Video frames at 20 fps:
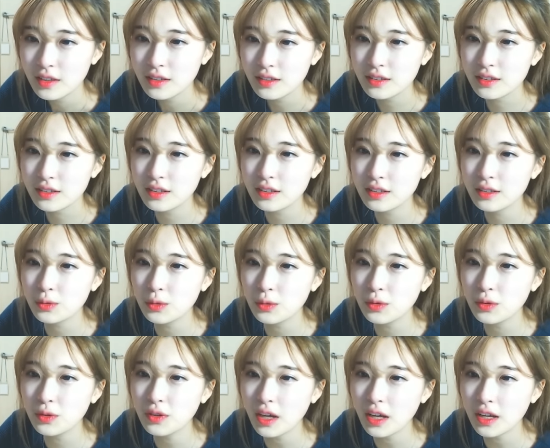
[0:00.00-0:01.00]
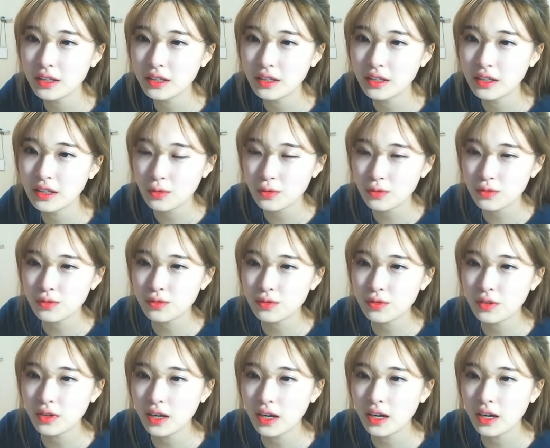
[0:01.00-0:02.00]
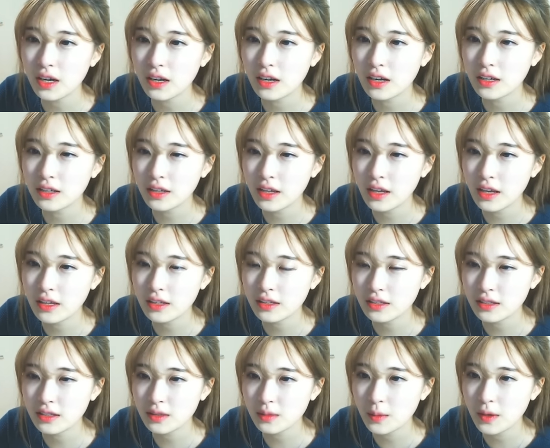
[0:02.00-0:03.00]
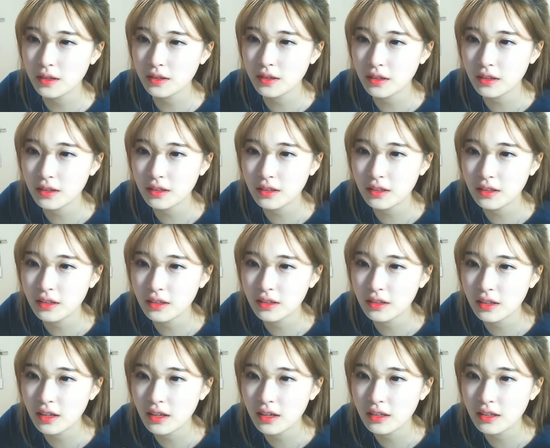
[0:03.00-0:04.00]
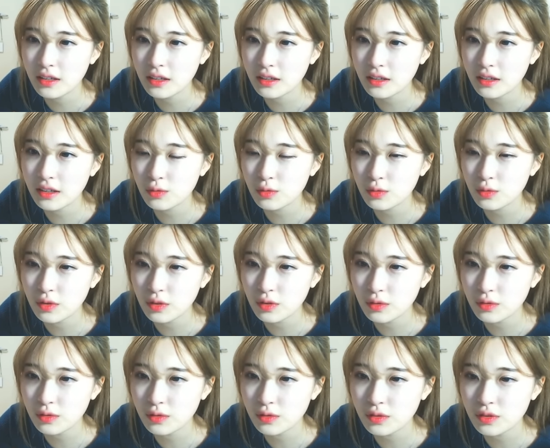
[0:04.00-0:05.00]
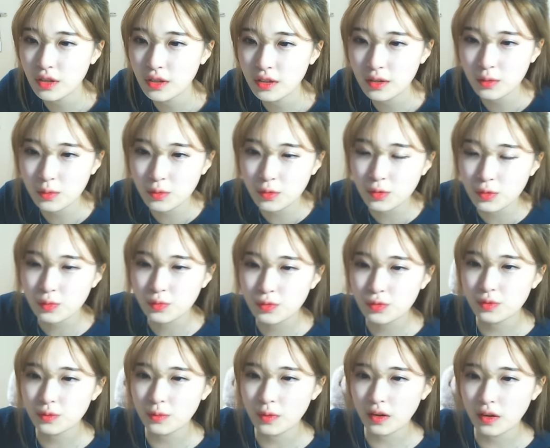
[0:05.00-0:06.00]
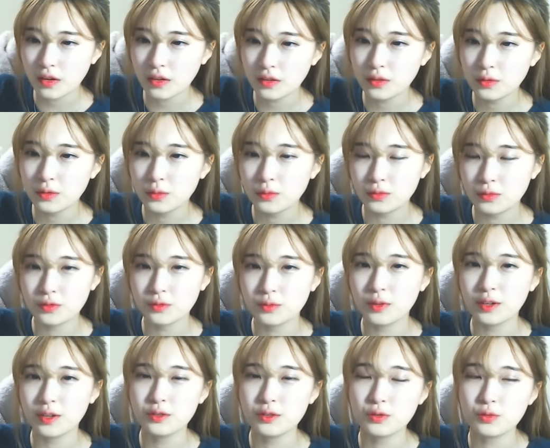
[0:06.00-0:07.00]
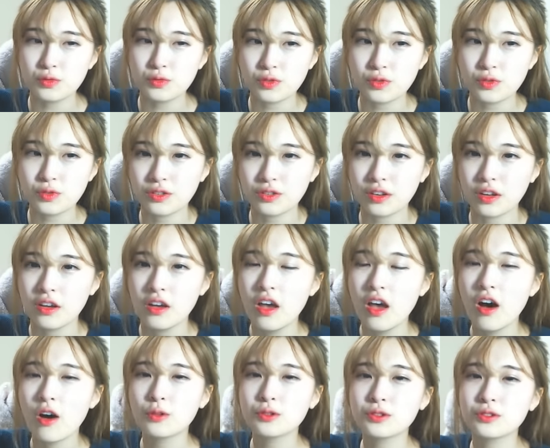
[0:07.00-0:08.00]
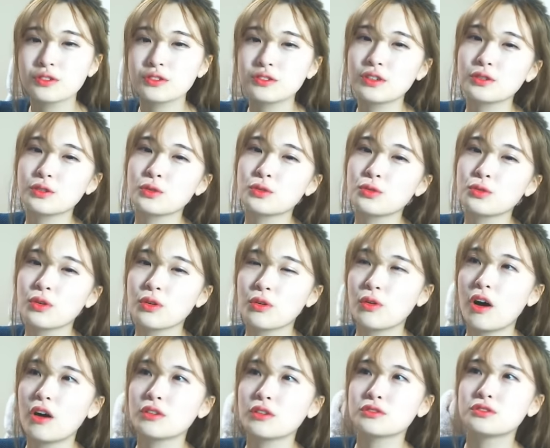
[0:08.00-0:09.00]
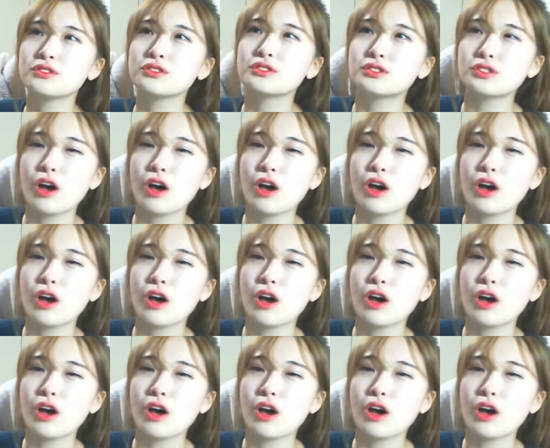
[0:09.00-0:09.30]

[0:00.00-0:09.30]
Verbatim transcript: 지 돈 아니라고 충전하라네 씨발 새끼 이 개새끼 추저 죽이 새끼 무슨 말하는 무슨 말인지 모르겠는데 어쨌든 진짜 죄송해요 아 진짜